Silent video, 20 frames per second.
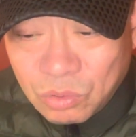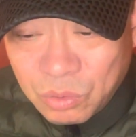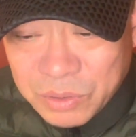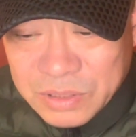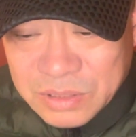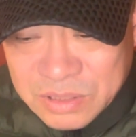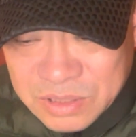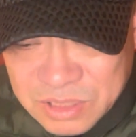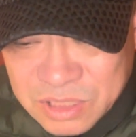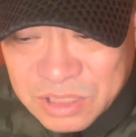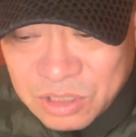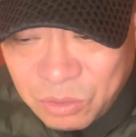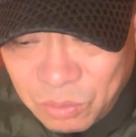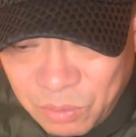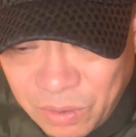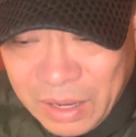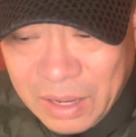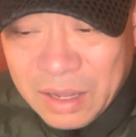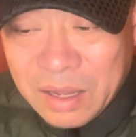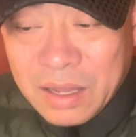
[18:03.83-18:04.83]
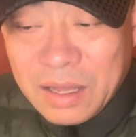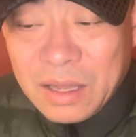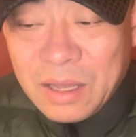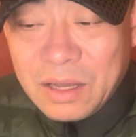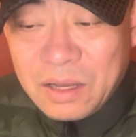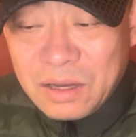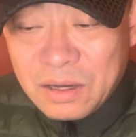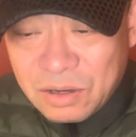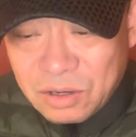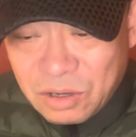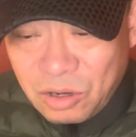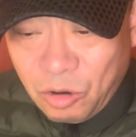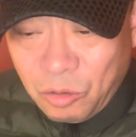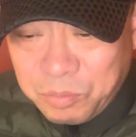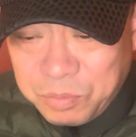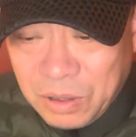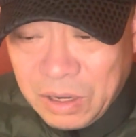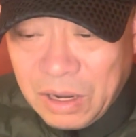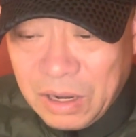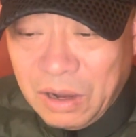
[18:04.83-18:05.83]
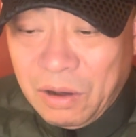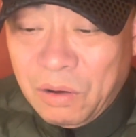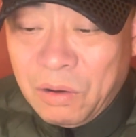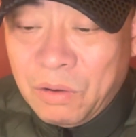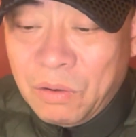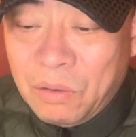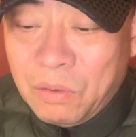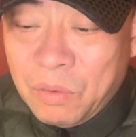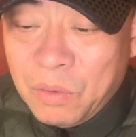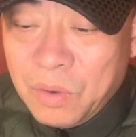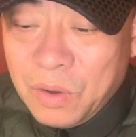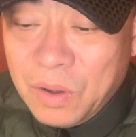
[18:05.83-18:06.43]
会激化，搞不好